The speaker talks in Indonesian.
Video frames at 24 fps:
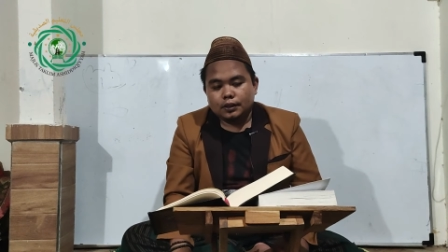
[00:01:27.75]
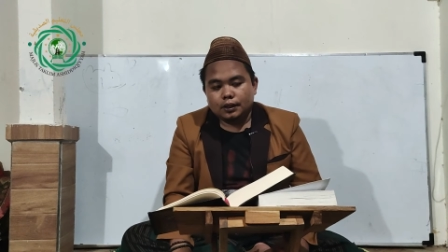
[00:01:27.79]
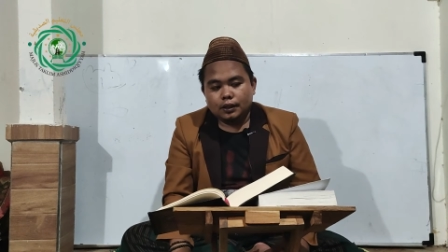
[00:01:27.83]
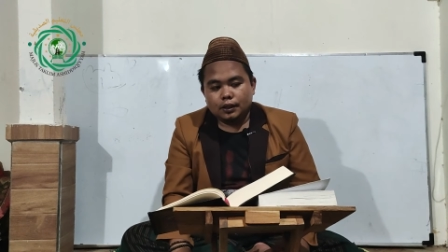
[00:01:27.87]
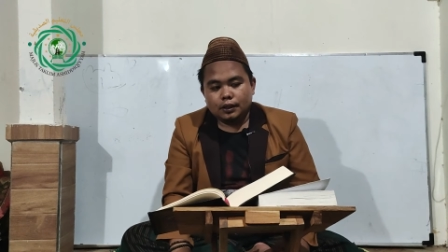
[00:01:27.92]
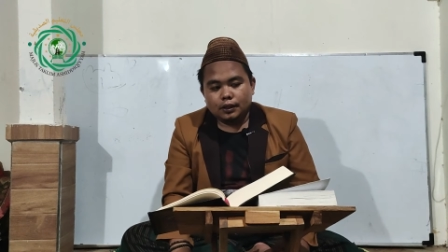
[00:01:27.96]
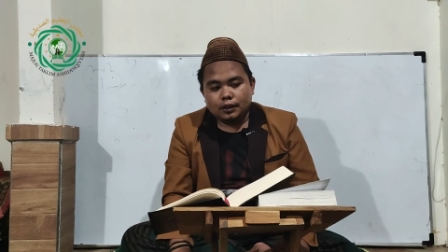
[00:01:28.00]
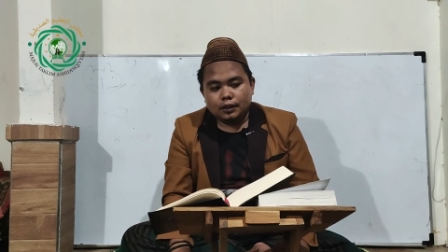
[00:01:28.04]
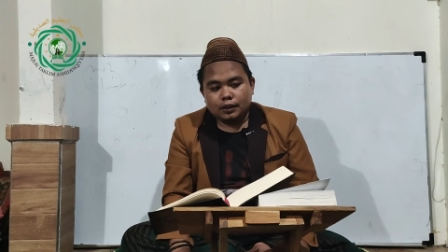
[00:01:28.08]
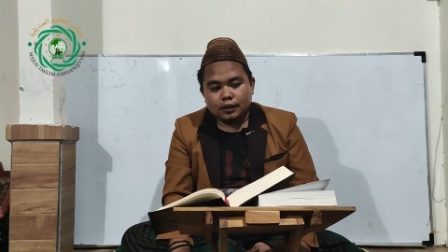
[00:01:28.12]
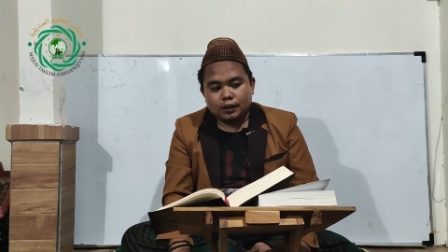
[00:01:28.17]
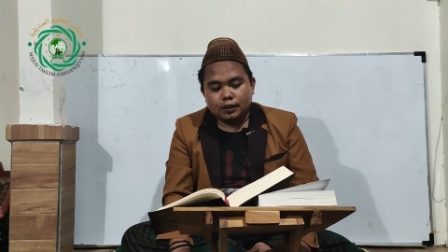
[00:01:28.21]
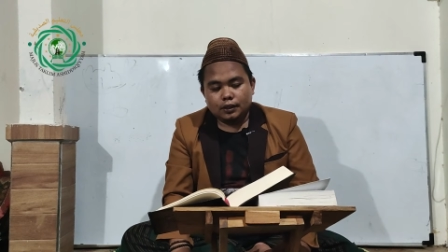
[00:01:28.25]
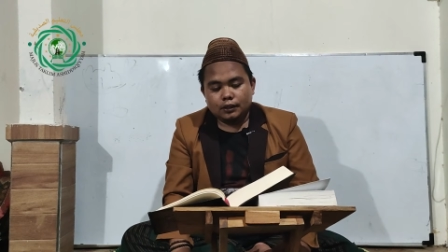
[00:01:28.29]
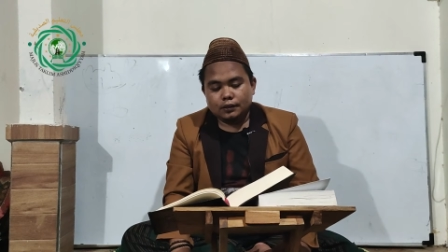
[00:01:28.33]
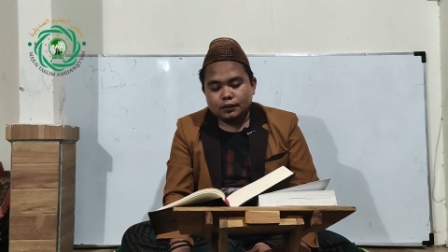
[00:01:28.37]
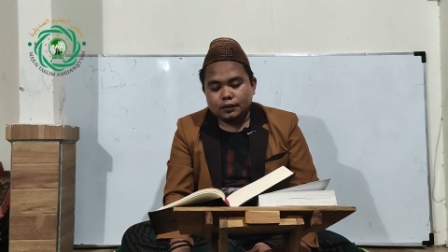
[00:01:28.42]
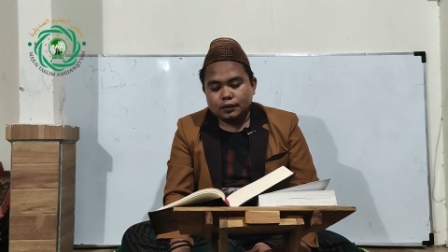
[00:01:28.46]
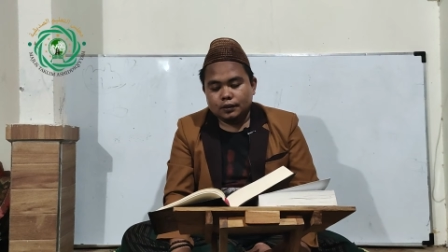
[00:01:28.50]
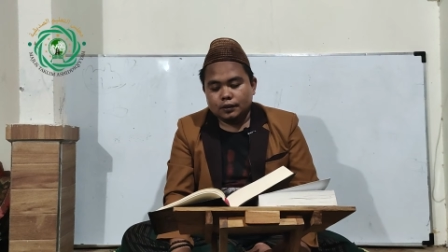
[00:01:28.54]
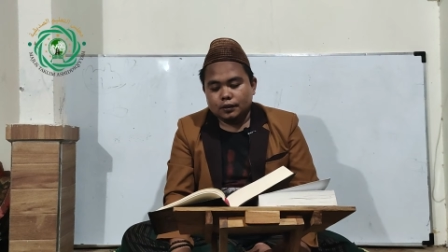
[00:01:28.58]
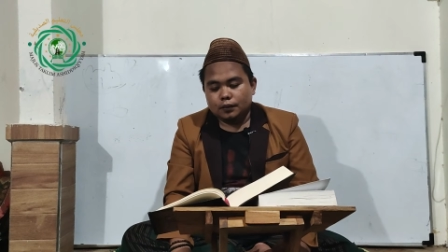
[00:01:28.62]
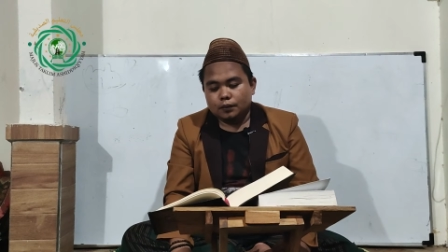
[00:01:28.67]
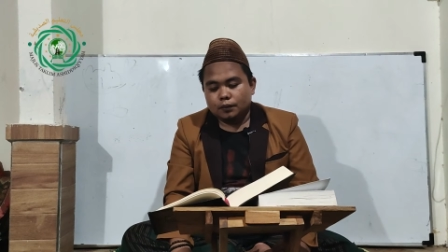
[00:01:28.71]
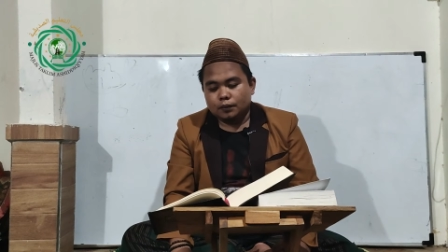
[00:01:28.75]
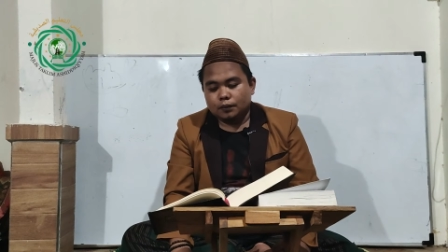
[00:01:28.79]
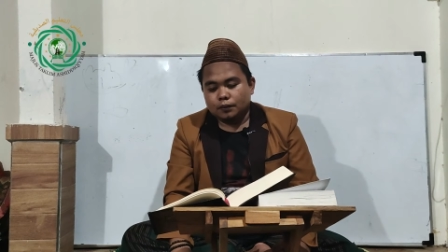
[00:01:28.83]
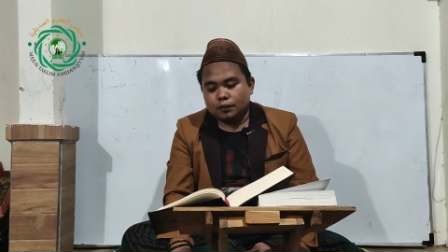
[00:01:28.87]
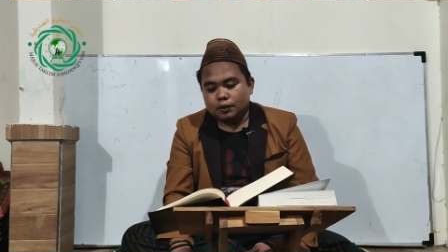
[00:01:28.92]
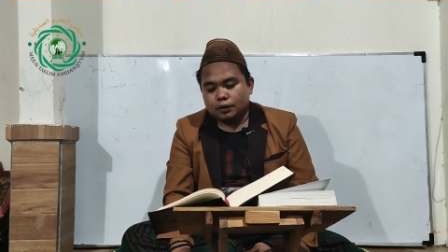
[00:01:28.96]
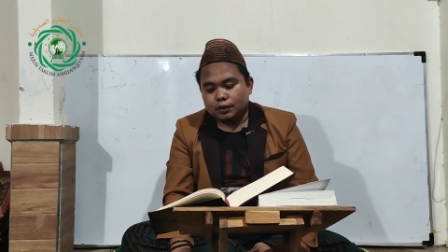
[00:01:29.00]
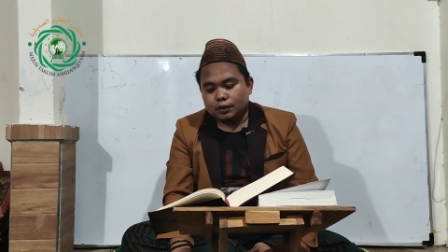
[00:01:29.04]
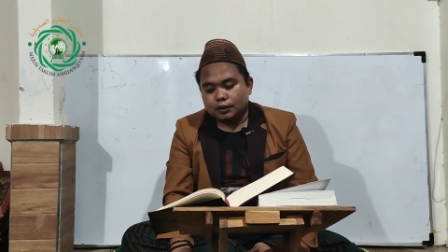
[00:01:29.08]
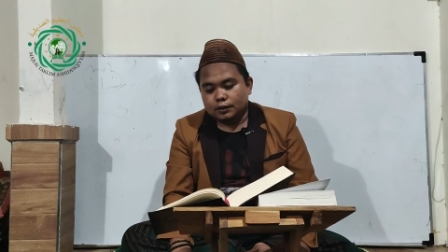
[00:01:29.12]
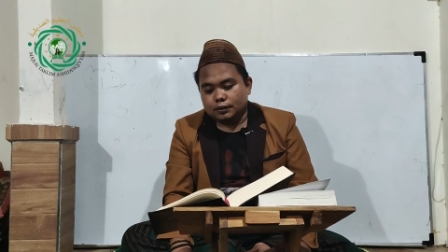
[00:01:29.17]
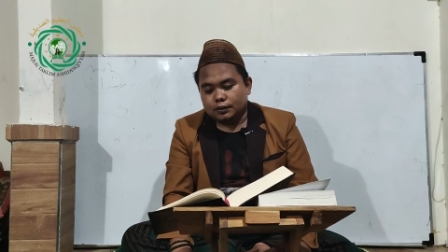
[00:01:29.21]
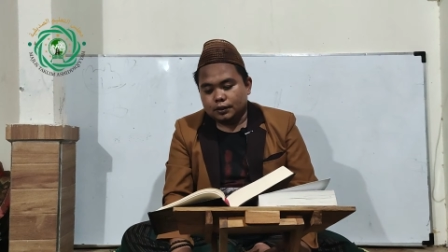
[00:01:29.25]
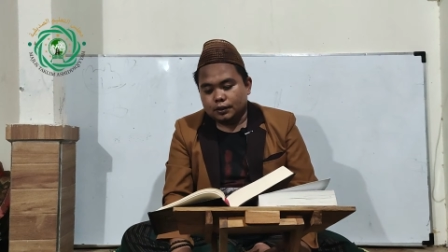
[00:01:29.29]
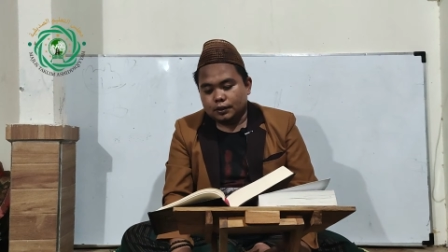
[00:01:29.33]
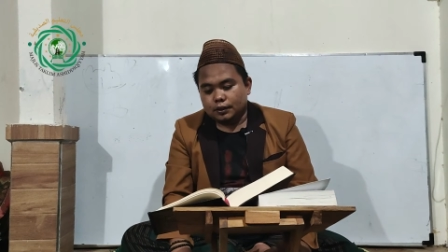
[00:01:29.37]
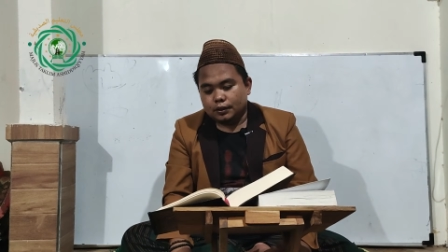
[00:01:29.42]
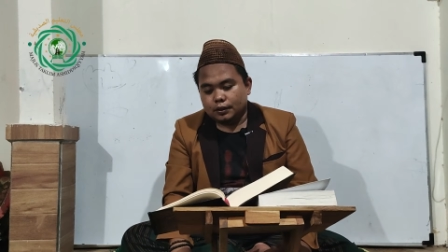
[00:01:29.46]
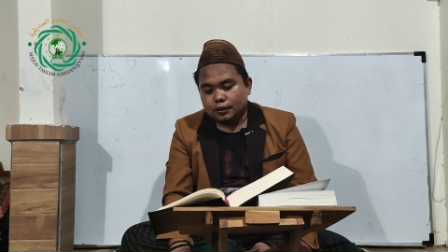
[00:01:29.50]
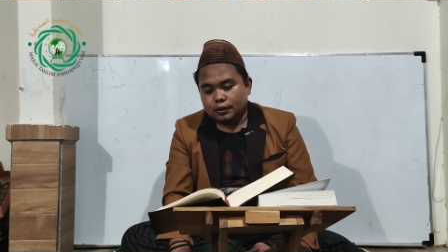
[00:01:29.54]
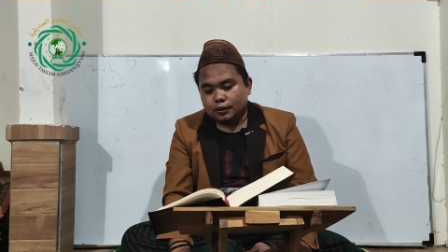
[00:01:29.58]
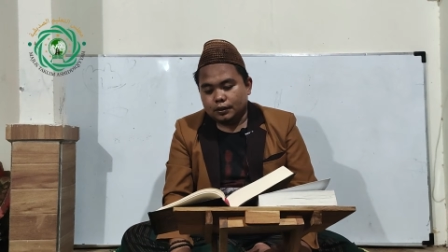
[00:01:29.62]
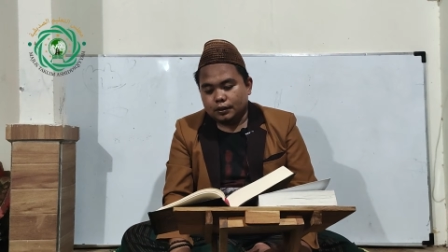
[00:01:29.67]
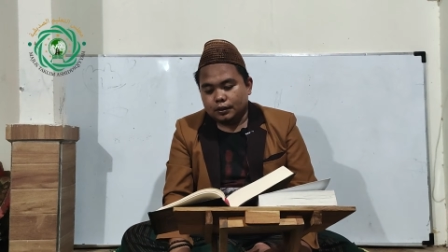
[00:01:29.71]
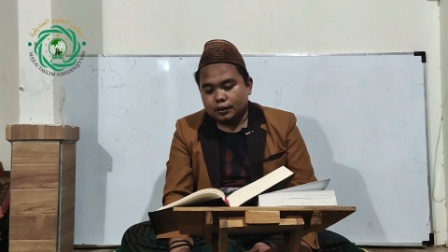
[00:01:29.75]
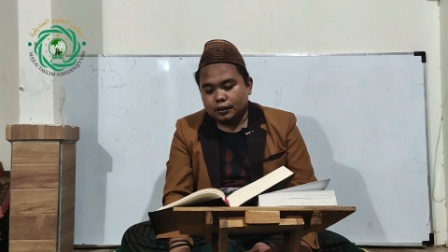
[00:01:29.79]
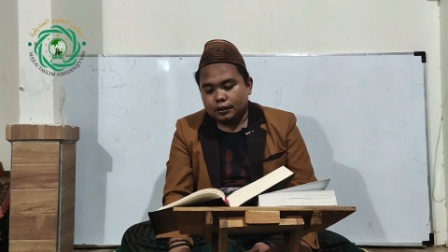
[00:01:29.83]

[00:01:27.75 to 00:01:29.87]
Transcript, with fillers: al azanu azan